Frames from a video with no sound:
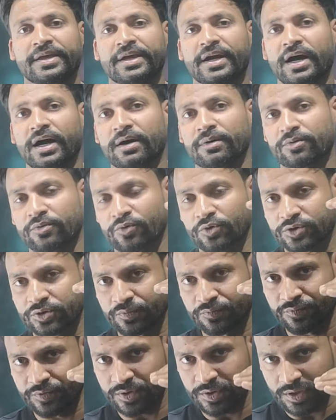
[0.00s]
या
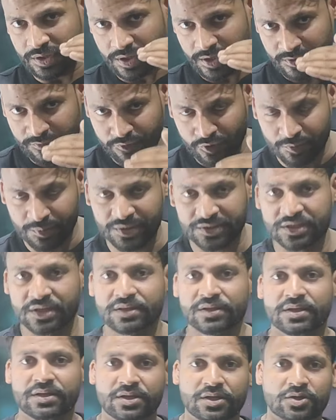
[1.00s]
कुछ
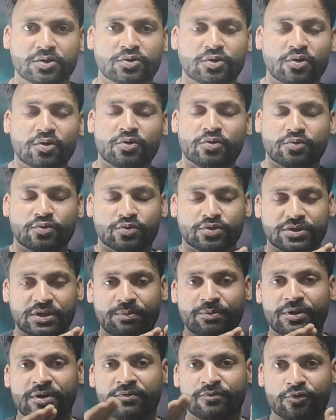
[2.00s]
इन्फॉर्मेशन दे दी तो
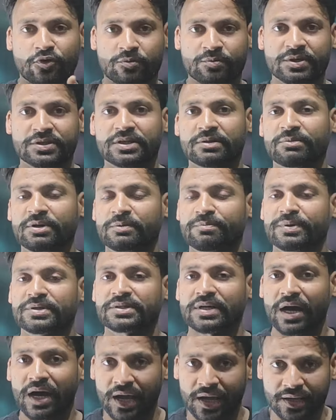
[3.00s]
जब इन्फॉर्मेशन मेरे
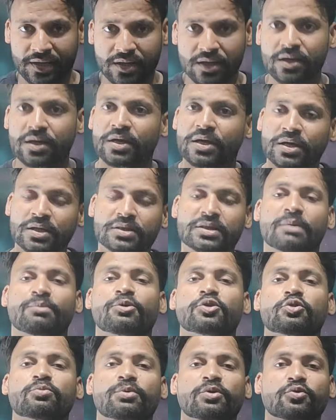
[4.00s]
पास आएगी
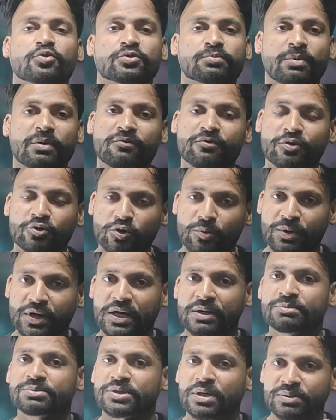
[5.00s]
तभी तो मैं उसमें वीडियो
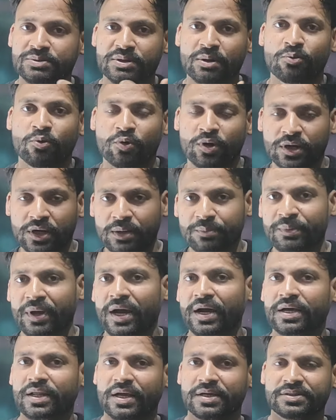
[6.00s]
बनाने में सक्षम होंगे ना
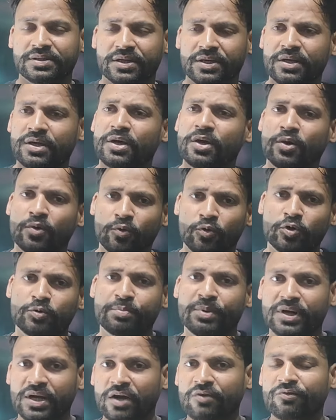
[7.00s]
मैं अगर ऐसे ही
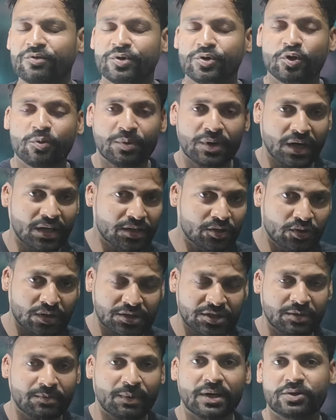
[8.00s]
ऊट पटांग वीडियो बना दी
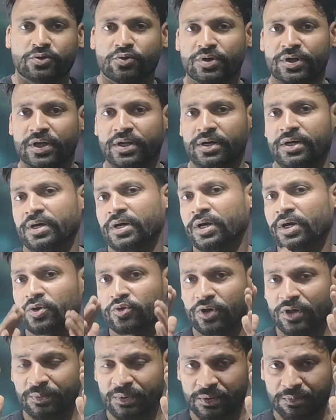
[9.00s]
तो अच्छी बात तो नहीं है ना
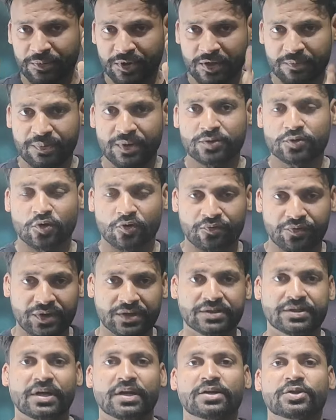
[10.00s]
तो एक बार मेरे पास
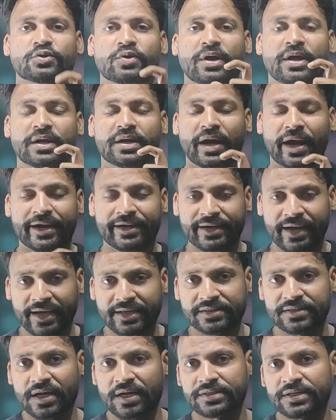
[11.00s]
ऑफिशियल जो है
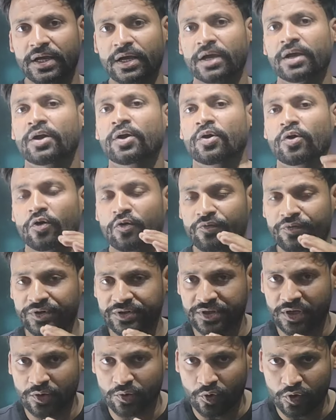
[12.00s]
गाइडलाइंस आ जाए
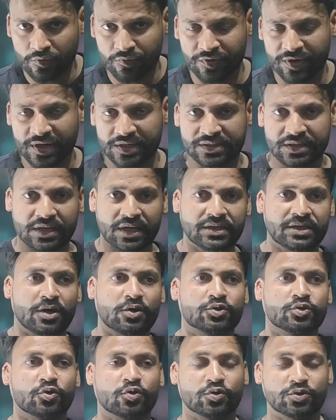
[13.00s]
ऑफिशियल नोटिफिकेशन आ
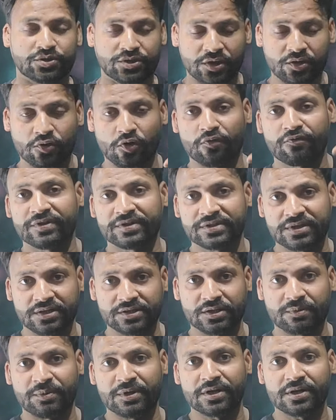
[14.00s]
जाए जो जिन
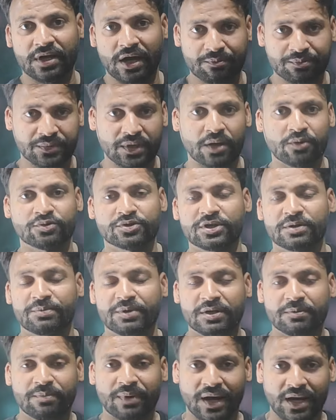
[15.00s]
ऑफिसर से मेरे रबता है उनसे
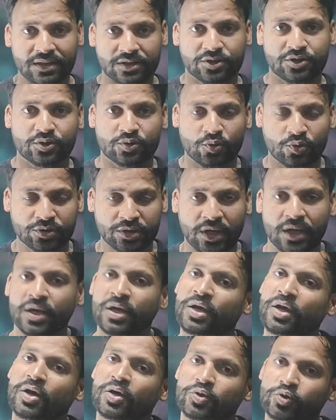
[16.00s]
मेरी बातचीत हो
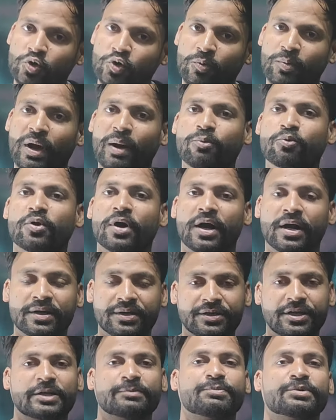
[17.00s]
जाए तो मैं आपको
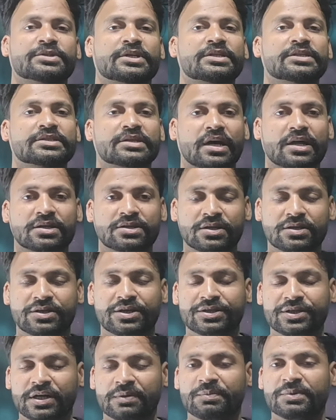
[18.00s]
100 परसेंट सारी चीज़
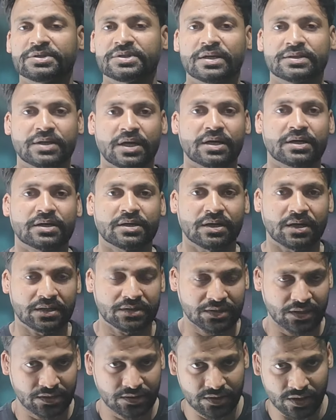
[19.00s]
डिटेल में साझा
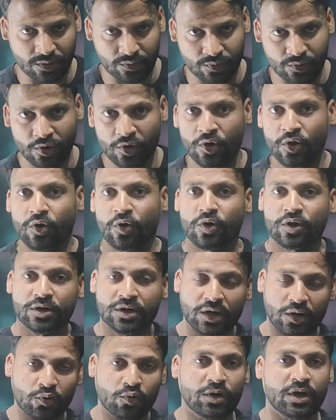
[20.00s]
कर सकता हूँ और
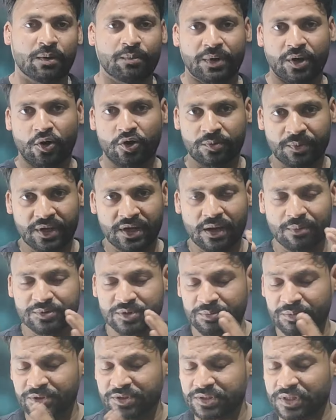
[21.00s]
करूँगा मैं और मैंने
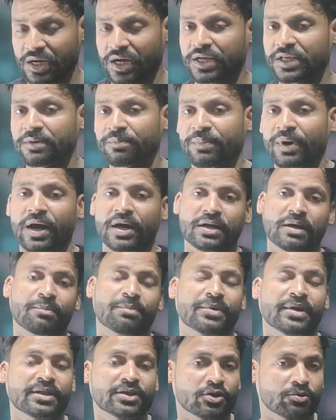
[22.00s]
आपसे भी कहा कि 12
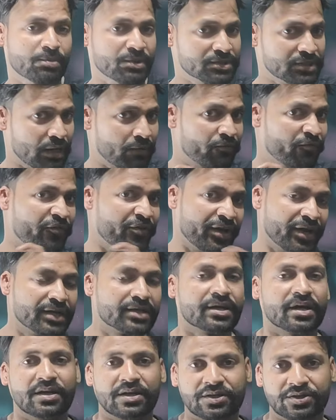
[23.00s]
अप्रैल तक बस आप
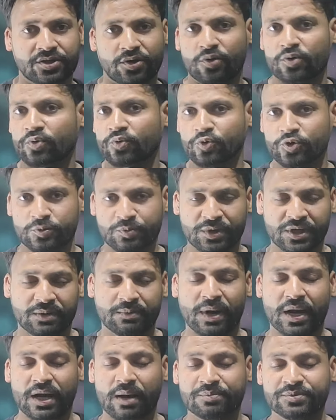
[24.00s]
वेट कर लीजिए और कुछ भी
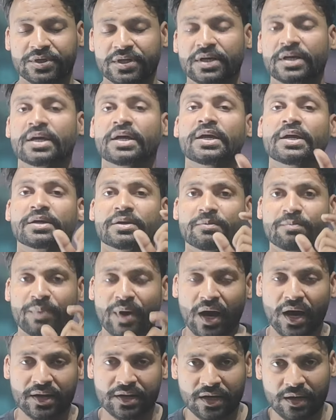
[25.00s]
नहीं मांगा आपसे कि
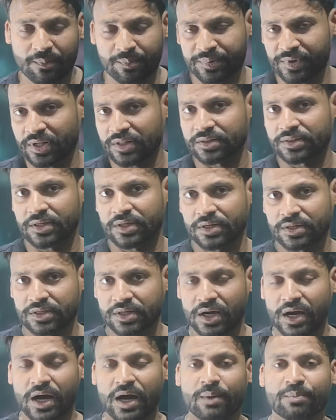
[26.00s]
12 अप्रैल
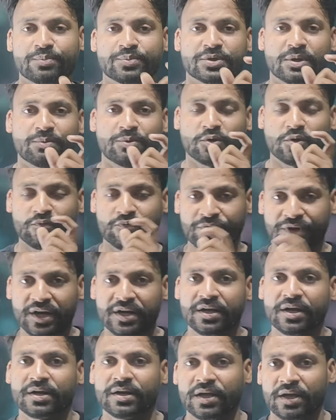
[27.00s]
तक का आप सभी को
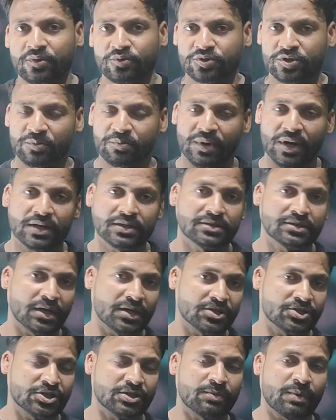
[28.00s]
वेट करना है उसके बाद
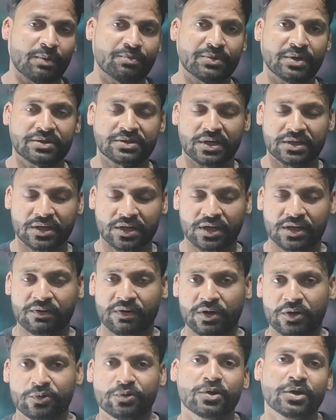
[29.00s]
सारी चीज़ें मैं आप तक साझा
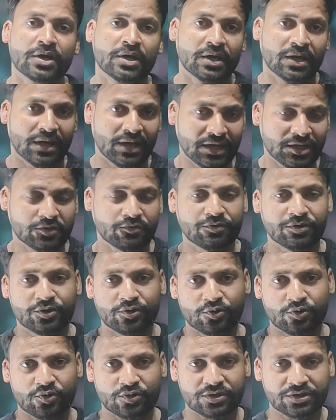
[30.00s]
करने वाला हूँ इस
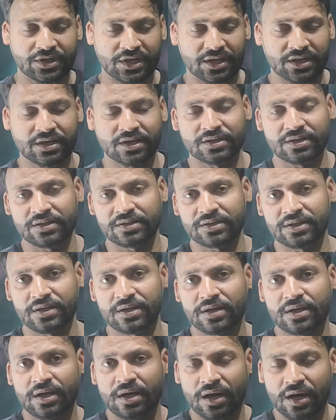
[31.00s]
वीडियो को शेयर कर
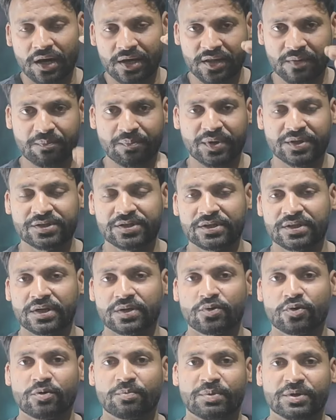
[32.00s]
दीजिए हर एक बच्चे
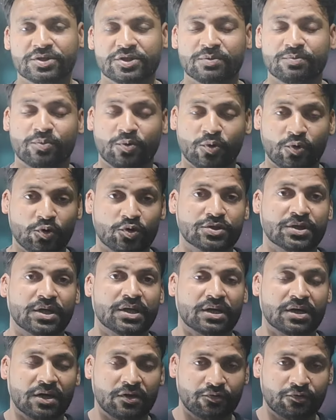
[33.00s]
तक क्योंकि बच्चे बहुत ज़्यादा